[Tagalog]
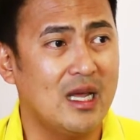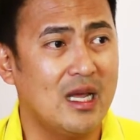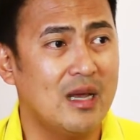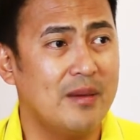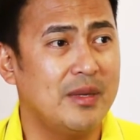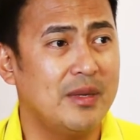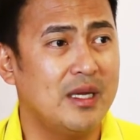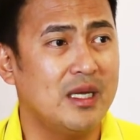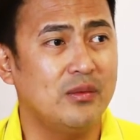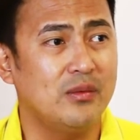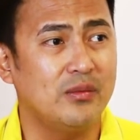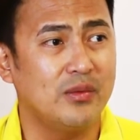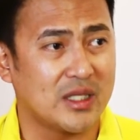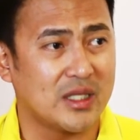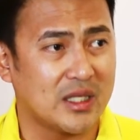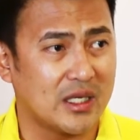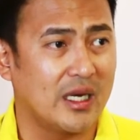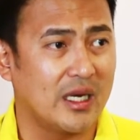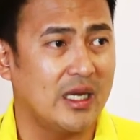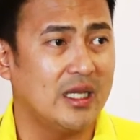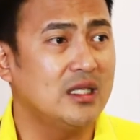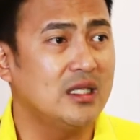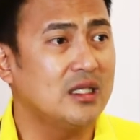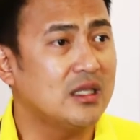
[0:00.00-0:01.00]
namin with
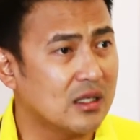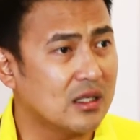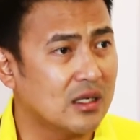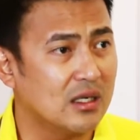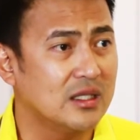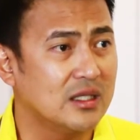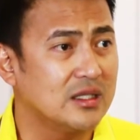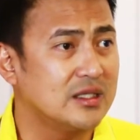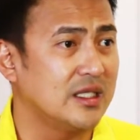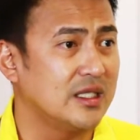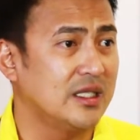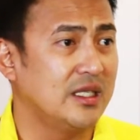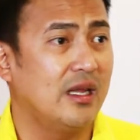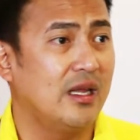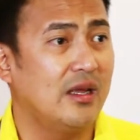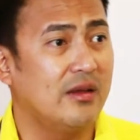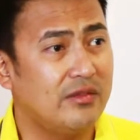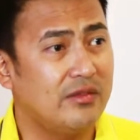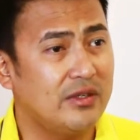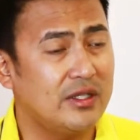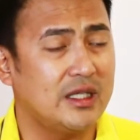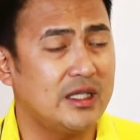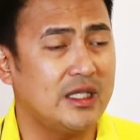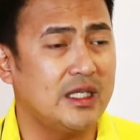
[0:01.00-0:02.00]
credit cards and
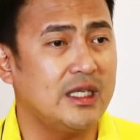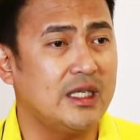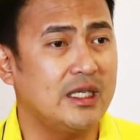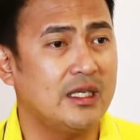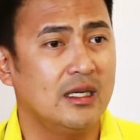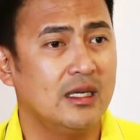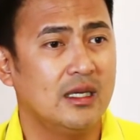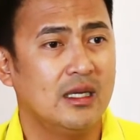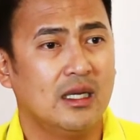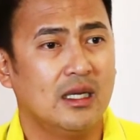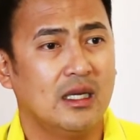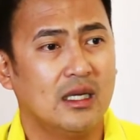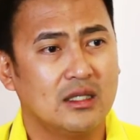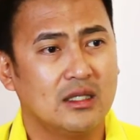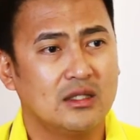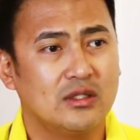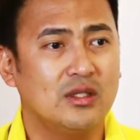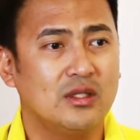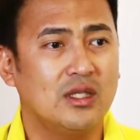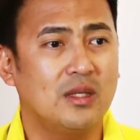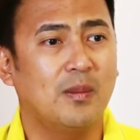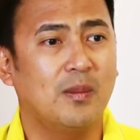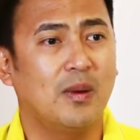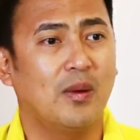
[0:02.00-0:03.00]
everything
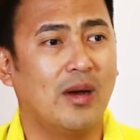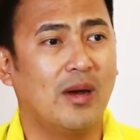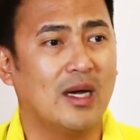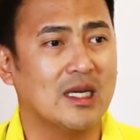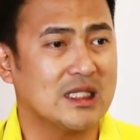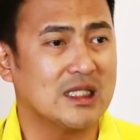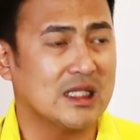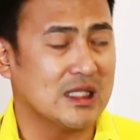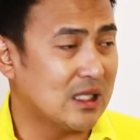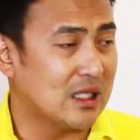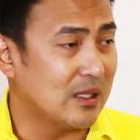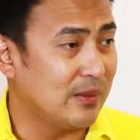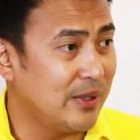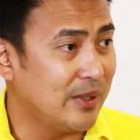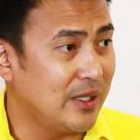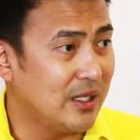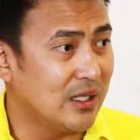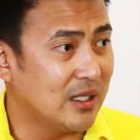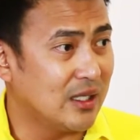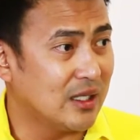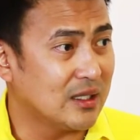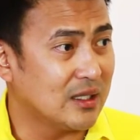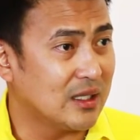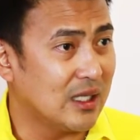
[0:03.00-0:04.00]
so nabawasan kami
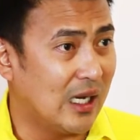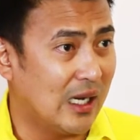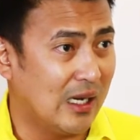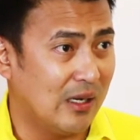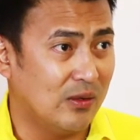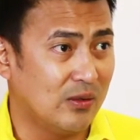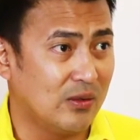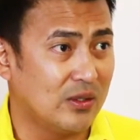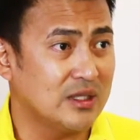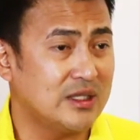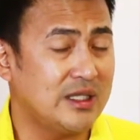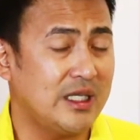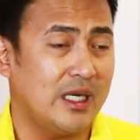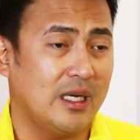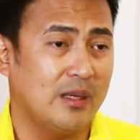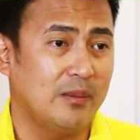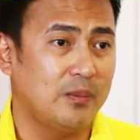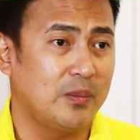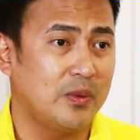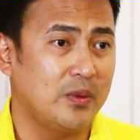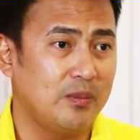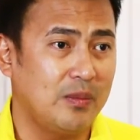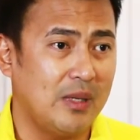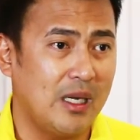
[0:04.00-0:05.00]
ng tao kasi
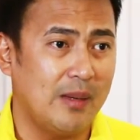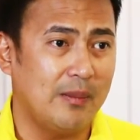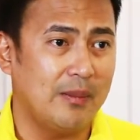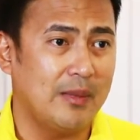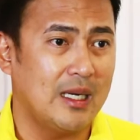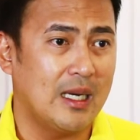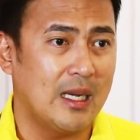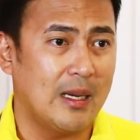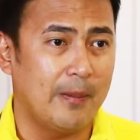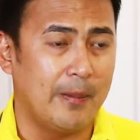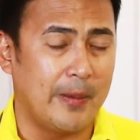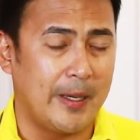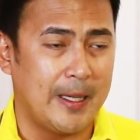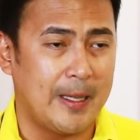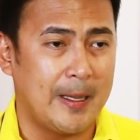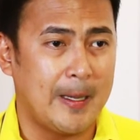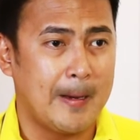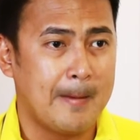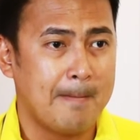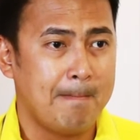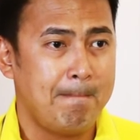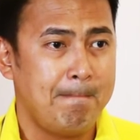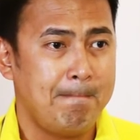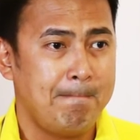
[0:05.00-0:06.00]
ang problema
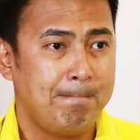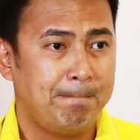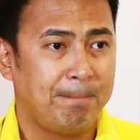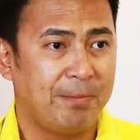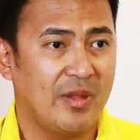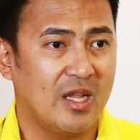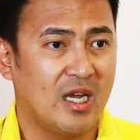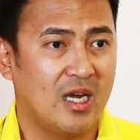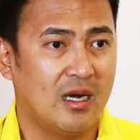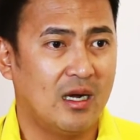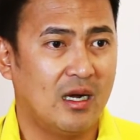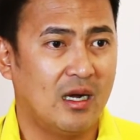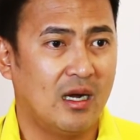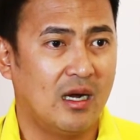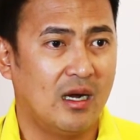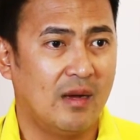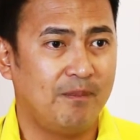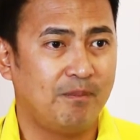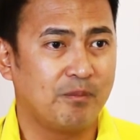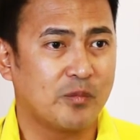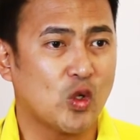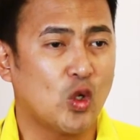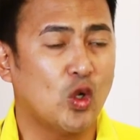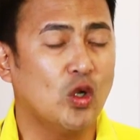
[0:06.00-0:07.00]
namin
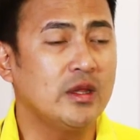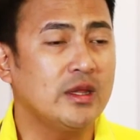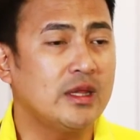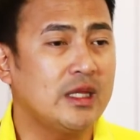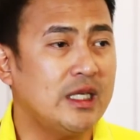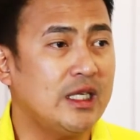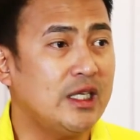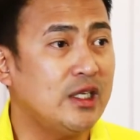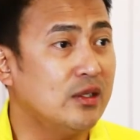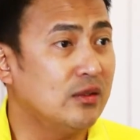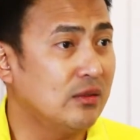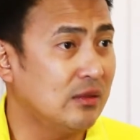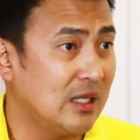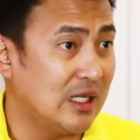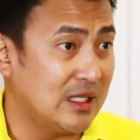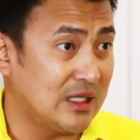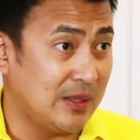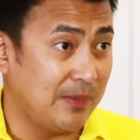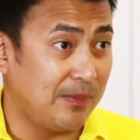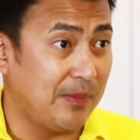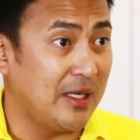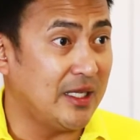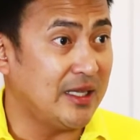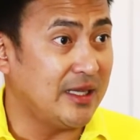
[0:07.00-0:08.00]
um, konti yung
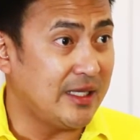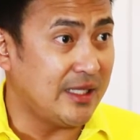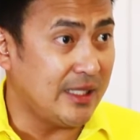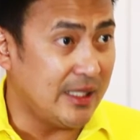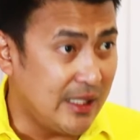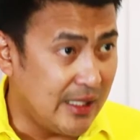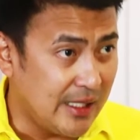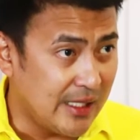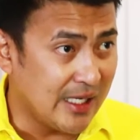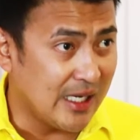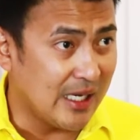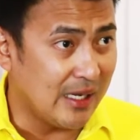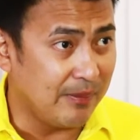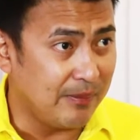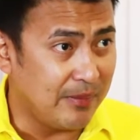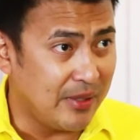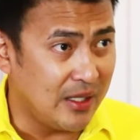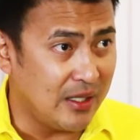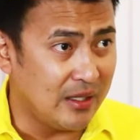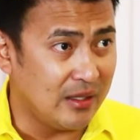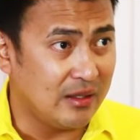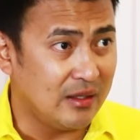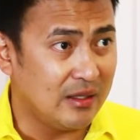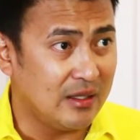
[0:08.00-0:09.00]
nasa plantilla
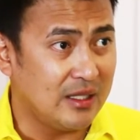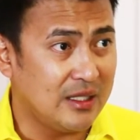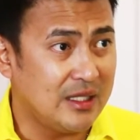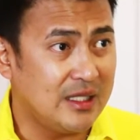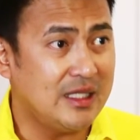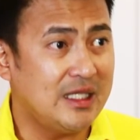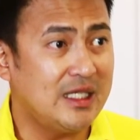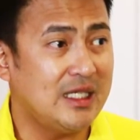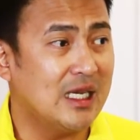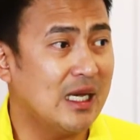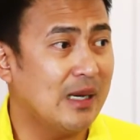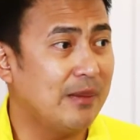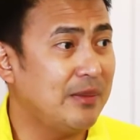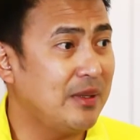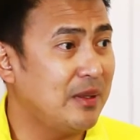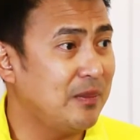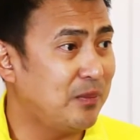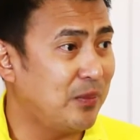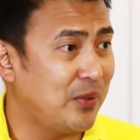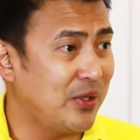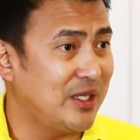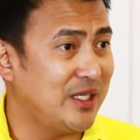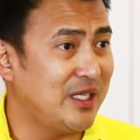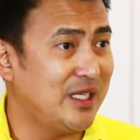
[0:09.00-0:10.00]
namin. Hindi
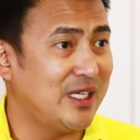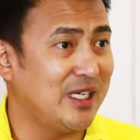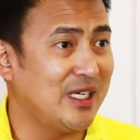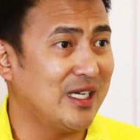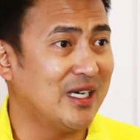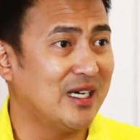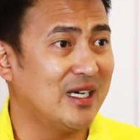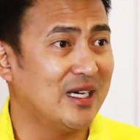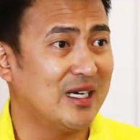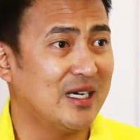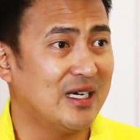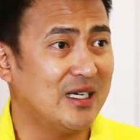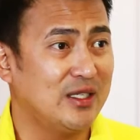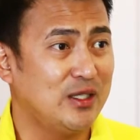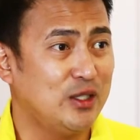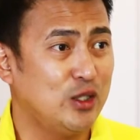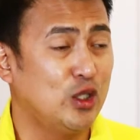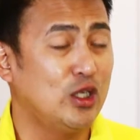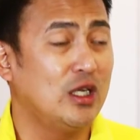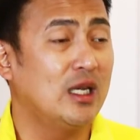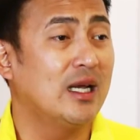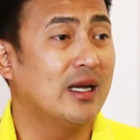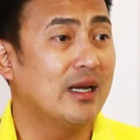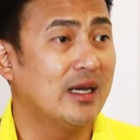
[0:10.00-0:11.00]
namin pwedeng, uh,
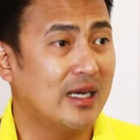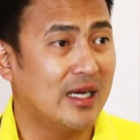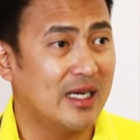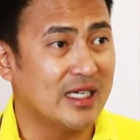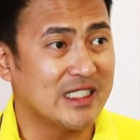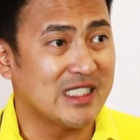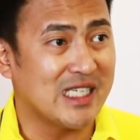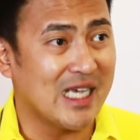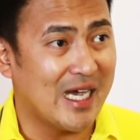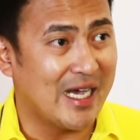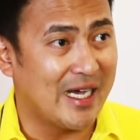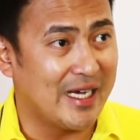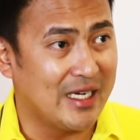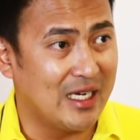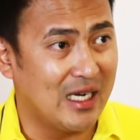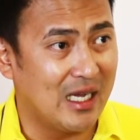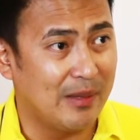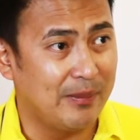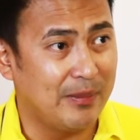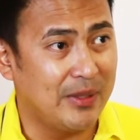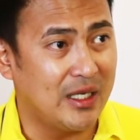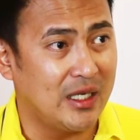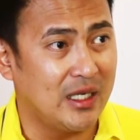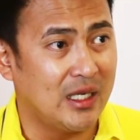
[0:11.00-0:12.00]
yun lang ang asahan
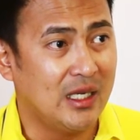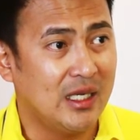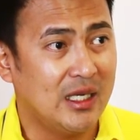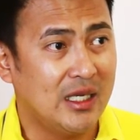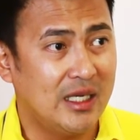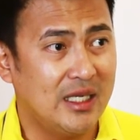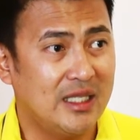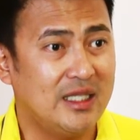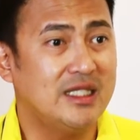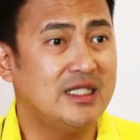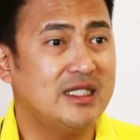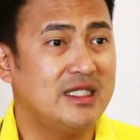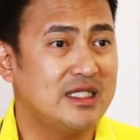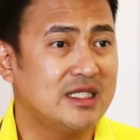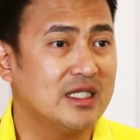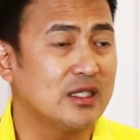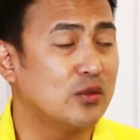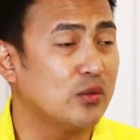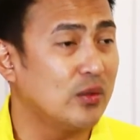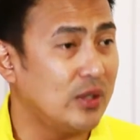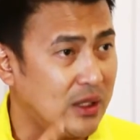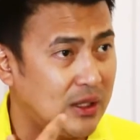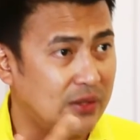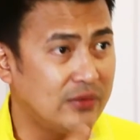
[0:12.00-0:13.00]
namin. And this is
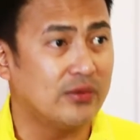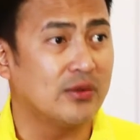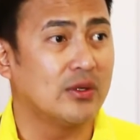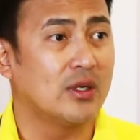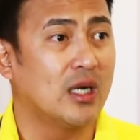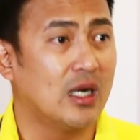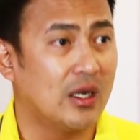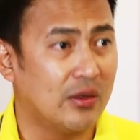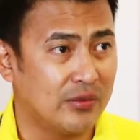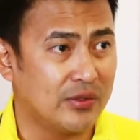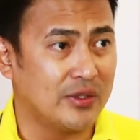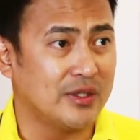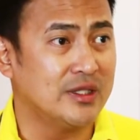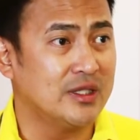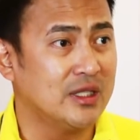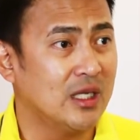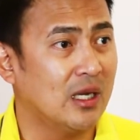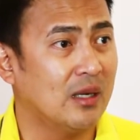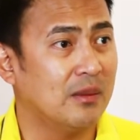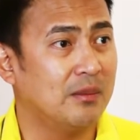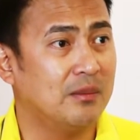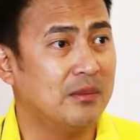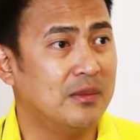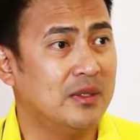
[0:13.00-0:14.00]
a 24-hour
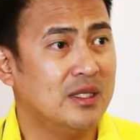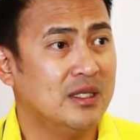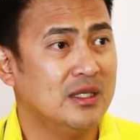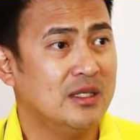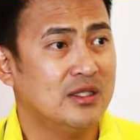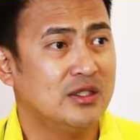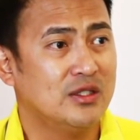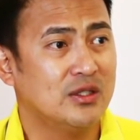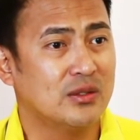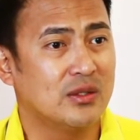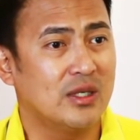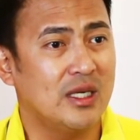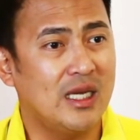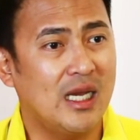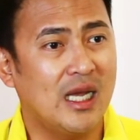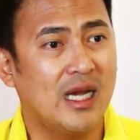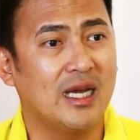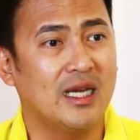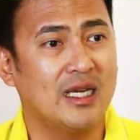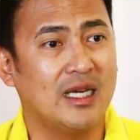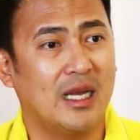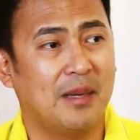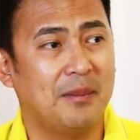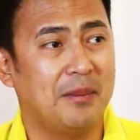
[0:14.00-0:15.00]
job. So,
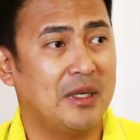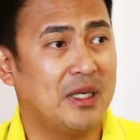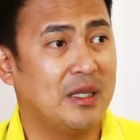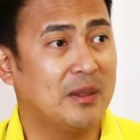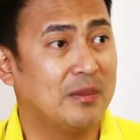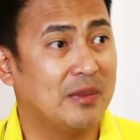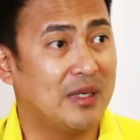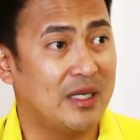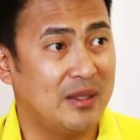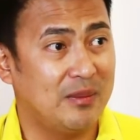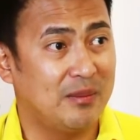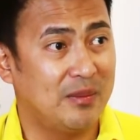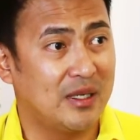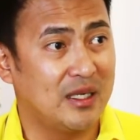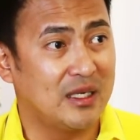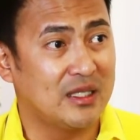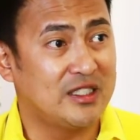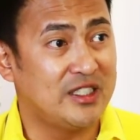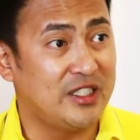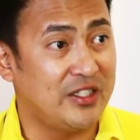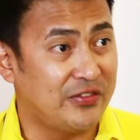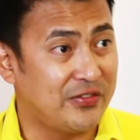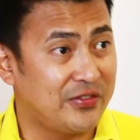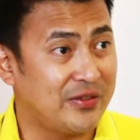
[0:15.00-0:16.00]
kailangan namin ng mga ibang
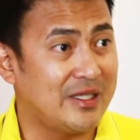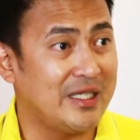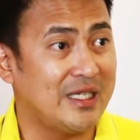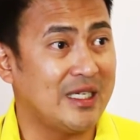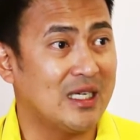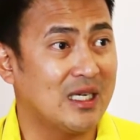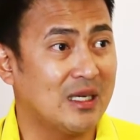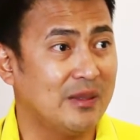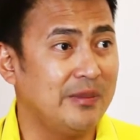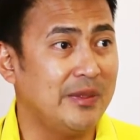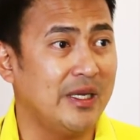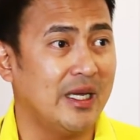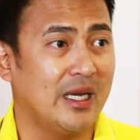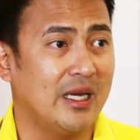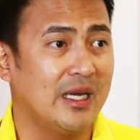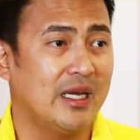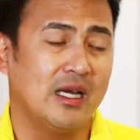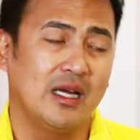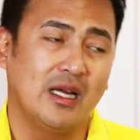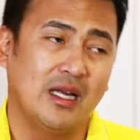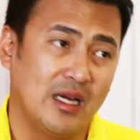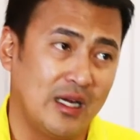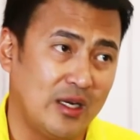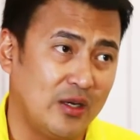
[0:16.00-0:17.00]
shifting kami.
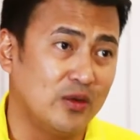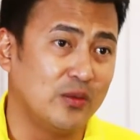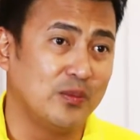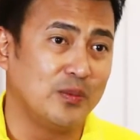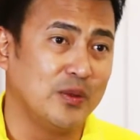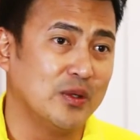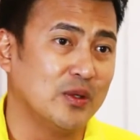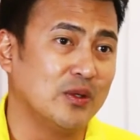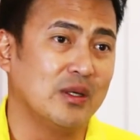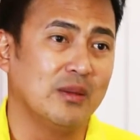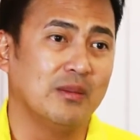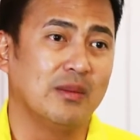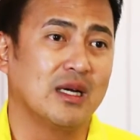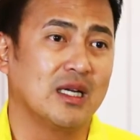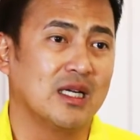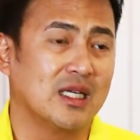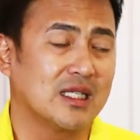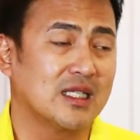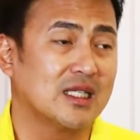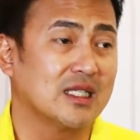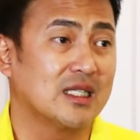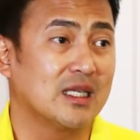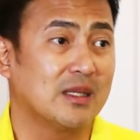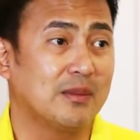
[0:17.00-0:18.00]
I, I hope yung ibang
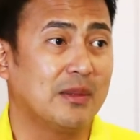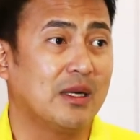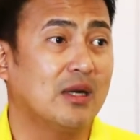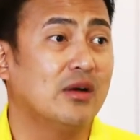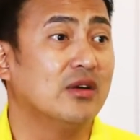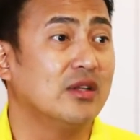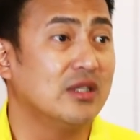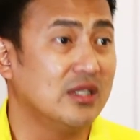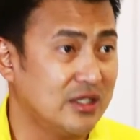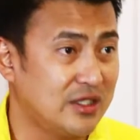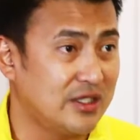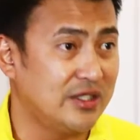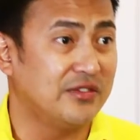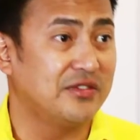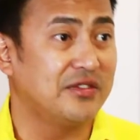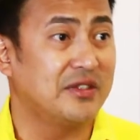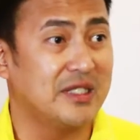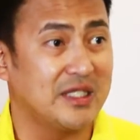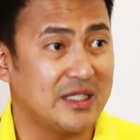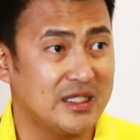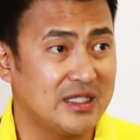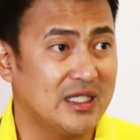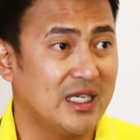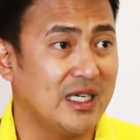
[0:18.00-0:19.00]
nagtatrabaho on the
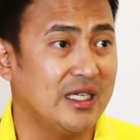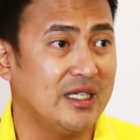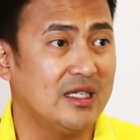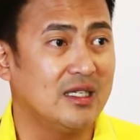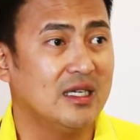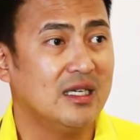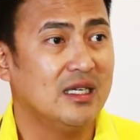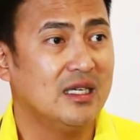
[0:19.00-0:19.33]
shifting side,